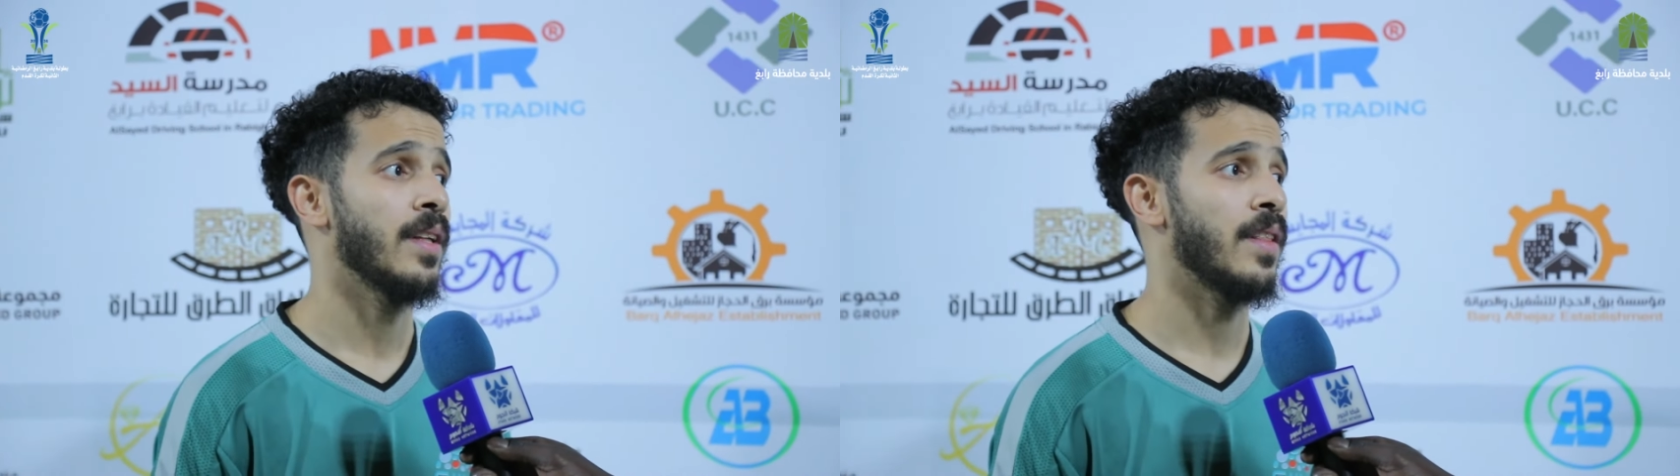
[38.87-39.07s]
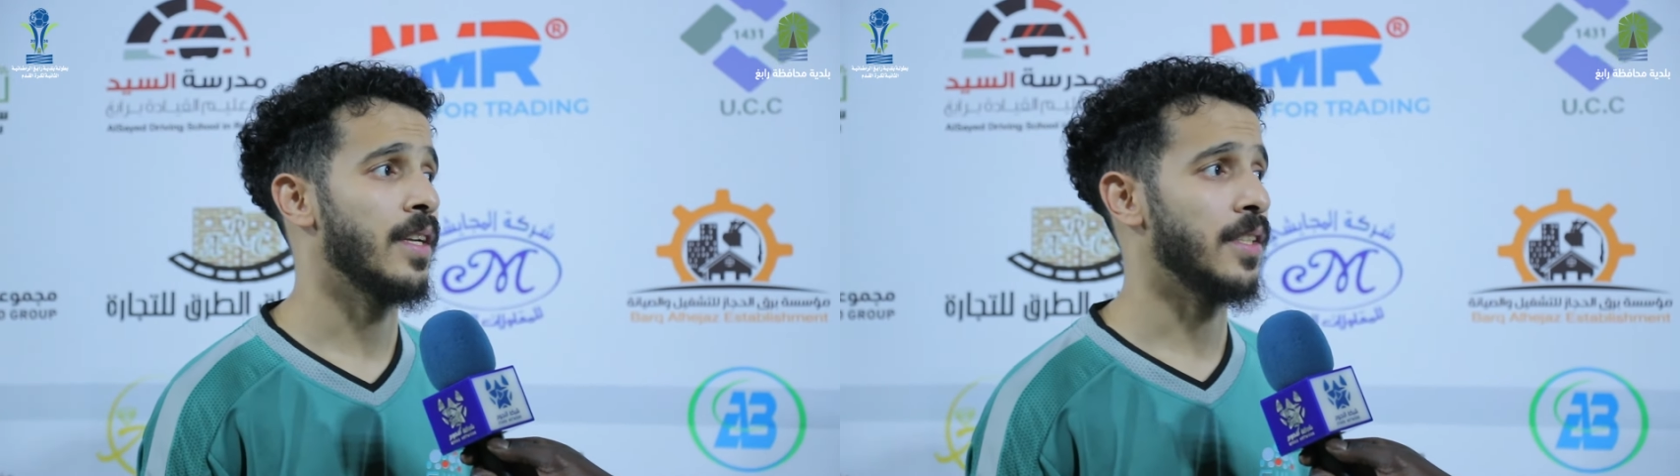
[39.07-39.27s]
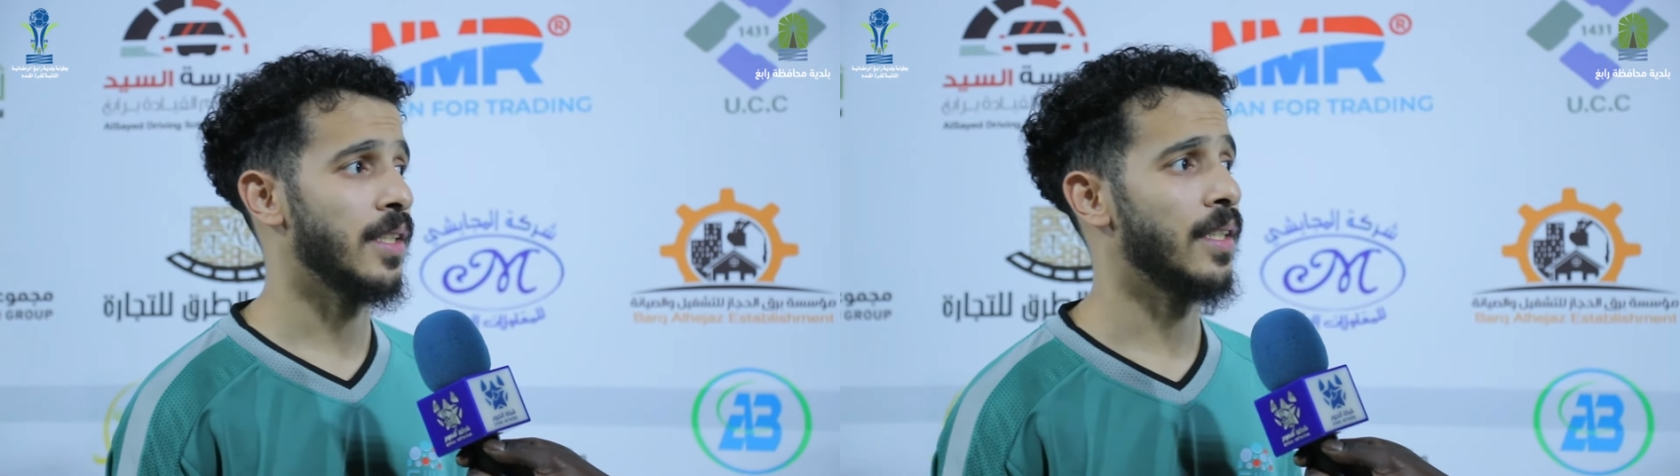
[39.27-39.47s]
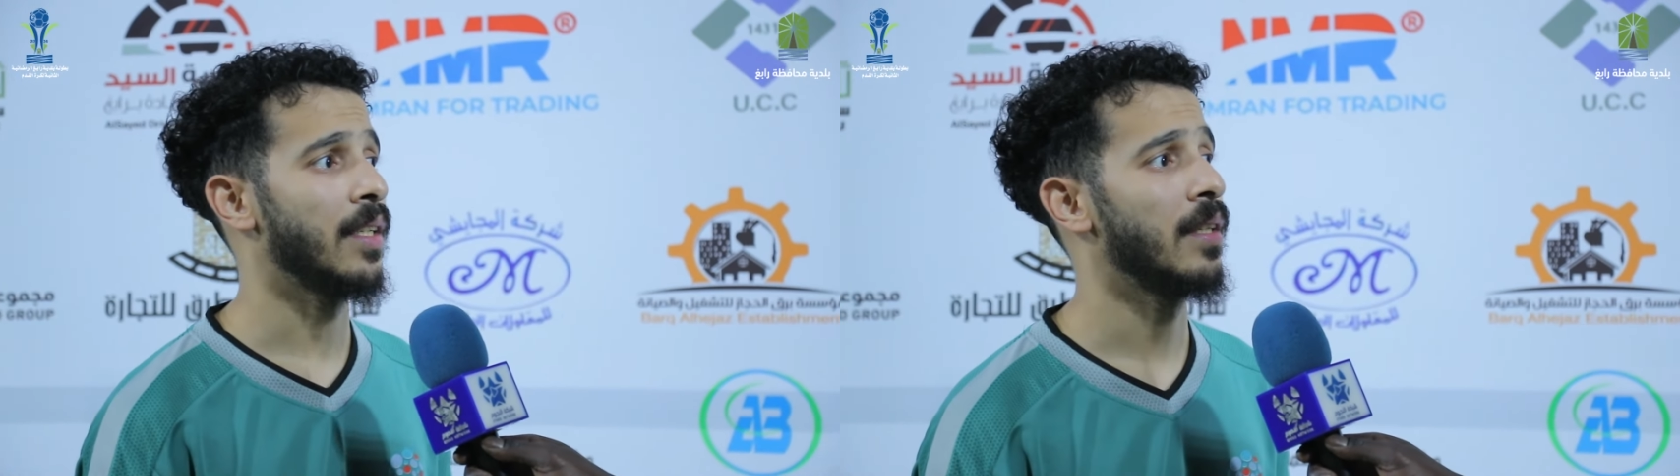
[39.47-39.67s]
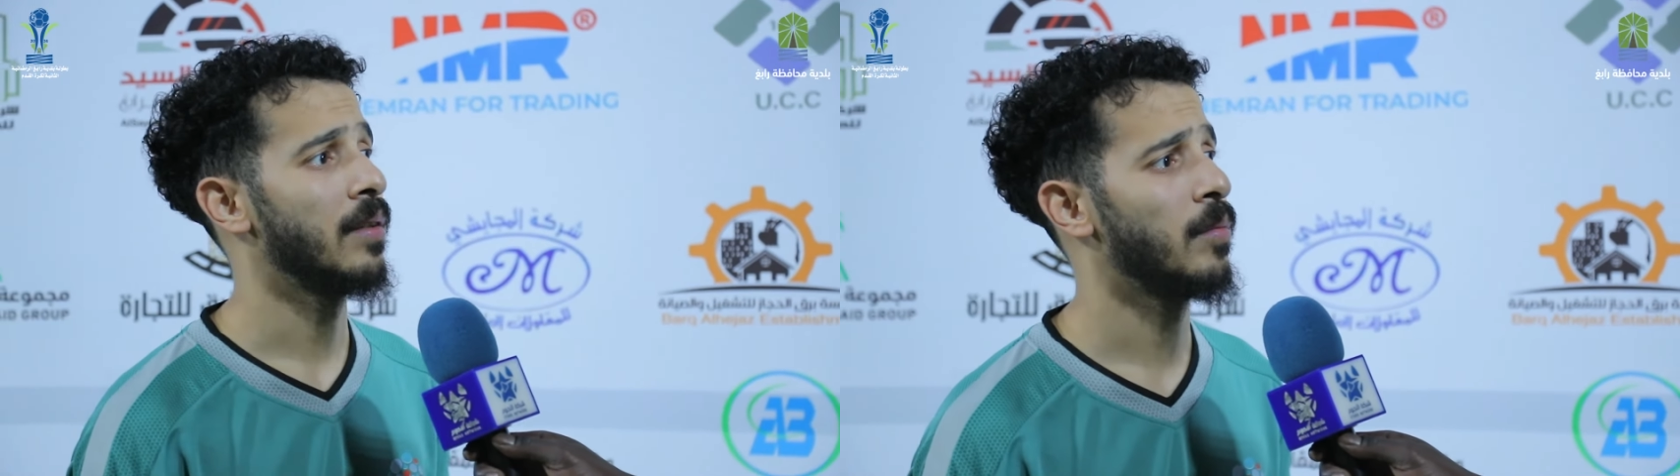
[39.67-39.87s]
ثاني
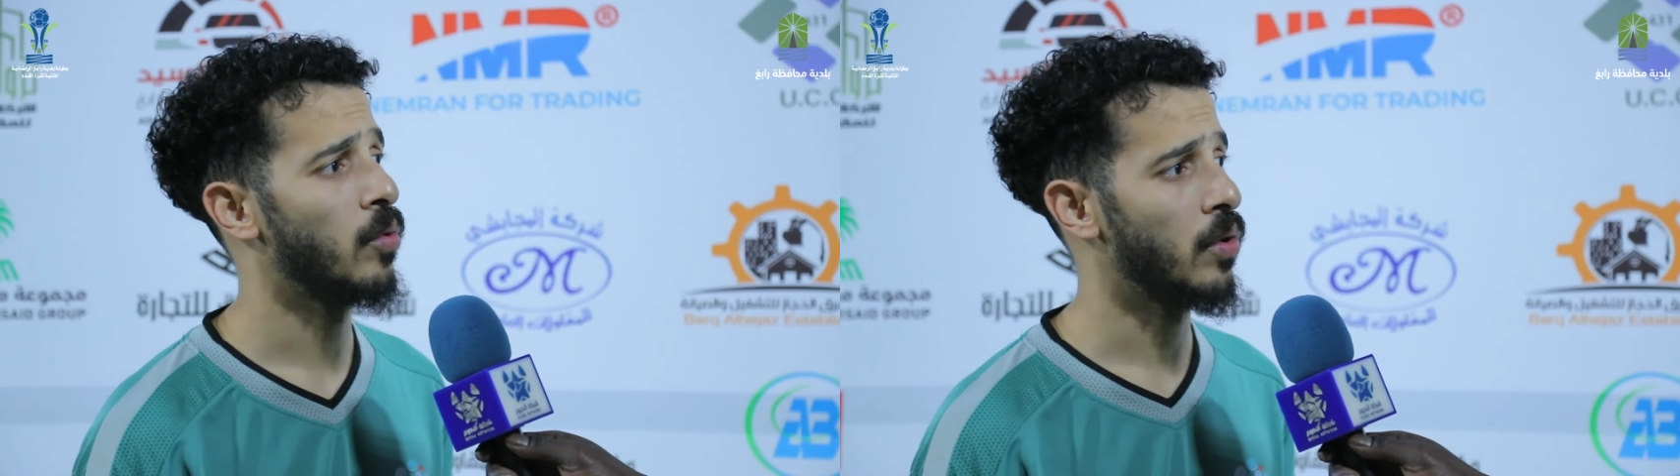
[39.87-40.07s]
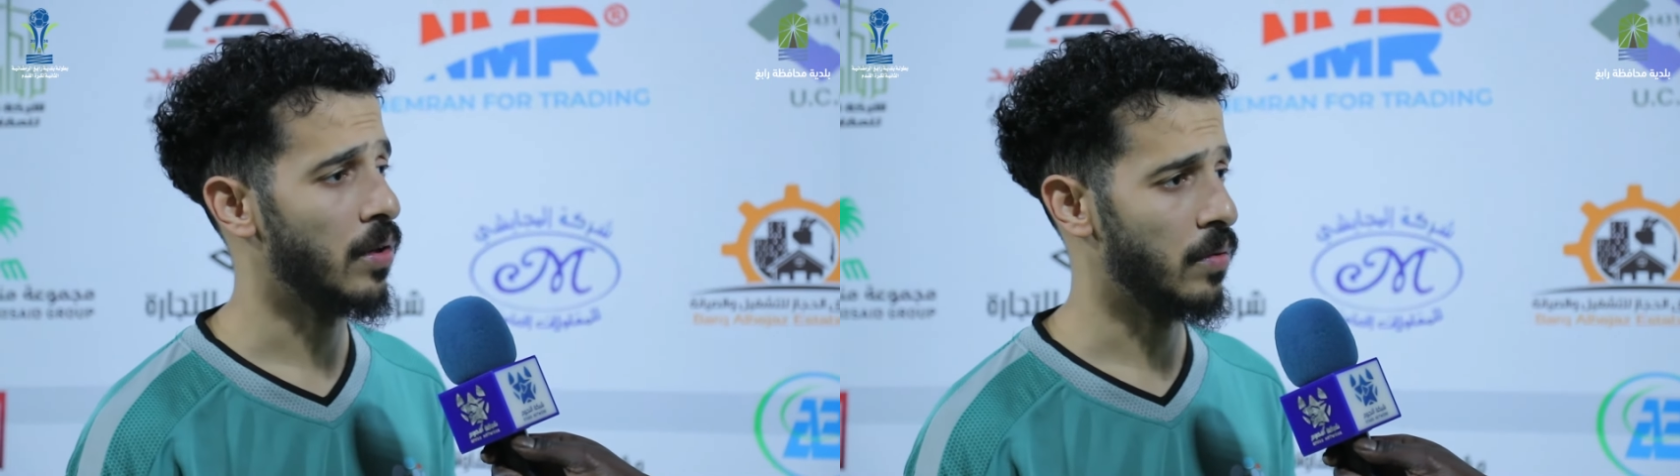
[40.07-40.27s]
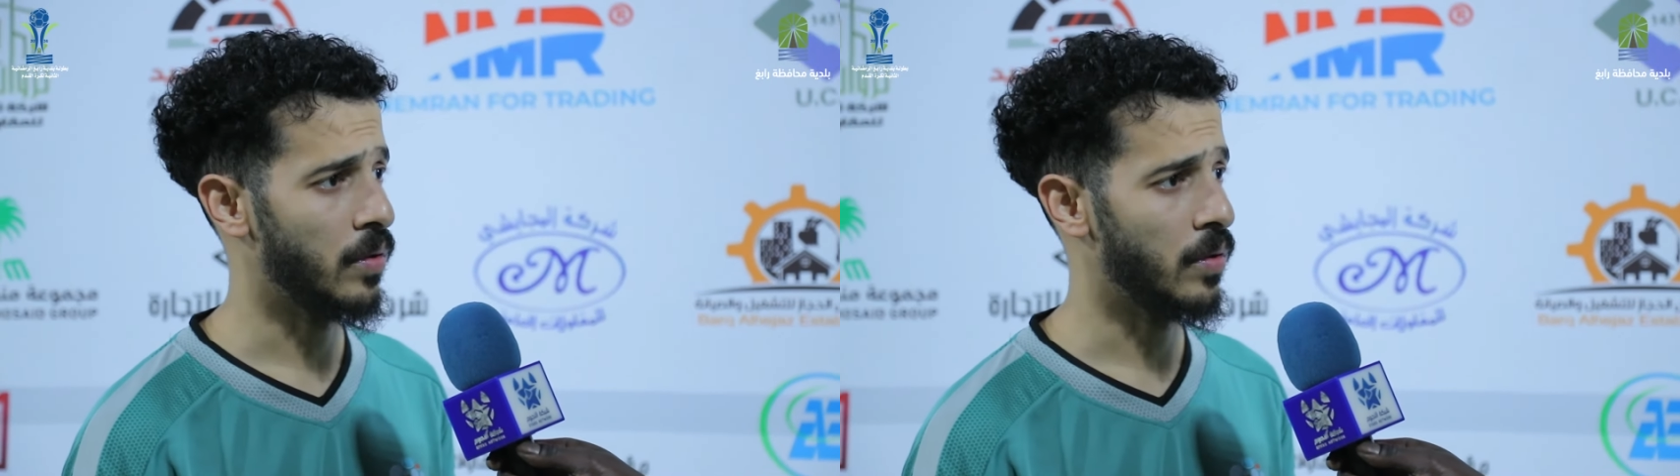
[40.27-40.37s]
شيء مبروك